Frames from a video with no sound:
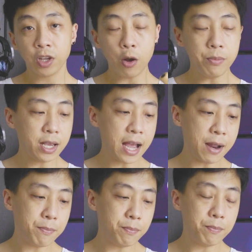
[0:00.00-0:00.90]
เขามีกา
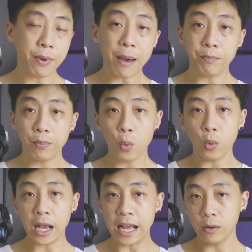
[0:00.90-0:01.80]
รปรับปรุง
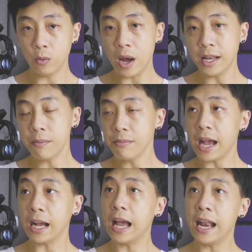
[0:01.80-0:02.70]
การวัดน้ำห
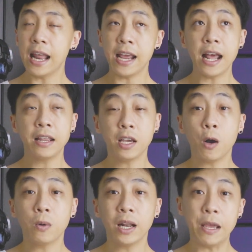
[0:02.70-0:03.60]
นักการอะไรนะที่
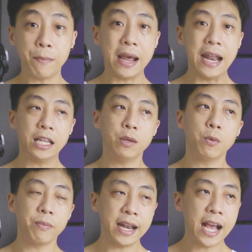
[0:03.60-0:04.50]
เขาเคลมมานะที่
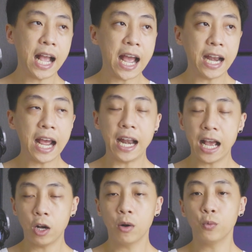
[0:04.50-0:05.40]
ผมไปนั่งอ่านอ่าน
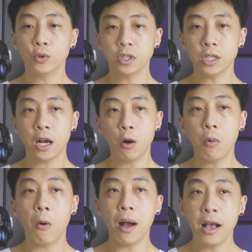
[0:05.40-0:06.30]
หาข้อมูลคือเขา
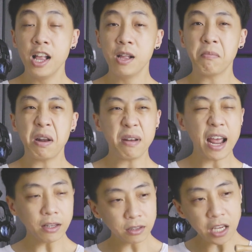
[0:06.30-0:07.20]
บอกว่า มัน
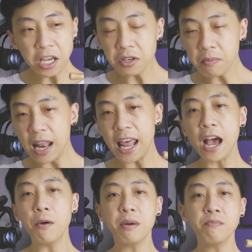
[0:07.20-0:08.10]
แอดจั t มา
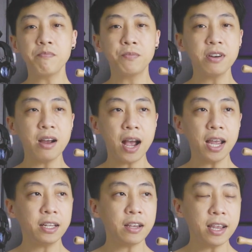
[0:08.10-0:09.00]
แล้วมันเพื่อ
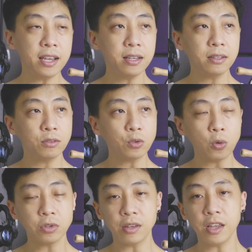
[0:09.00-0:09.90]
ให้ใช้ต
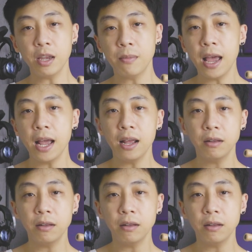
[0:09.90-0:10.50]
กสตรีมและ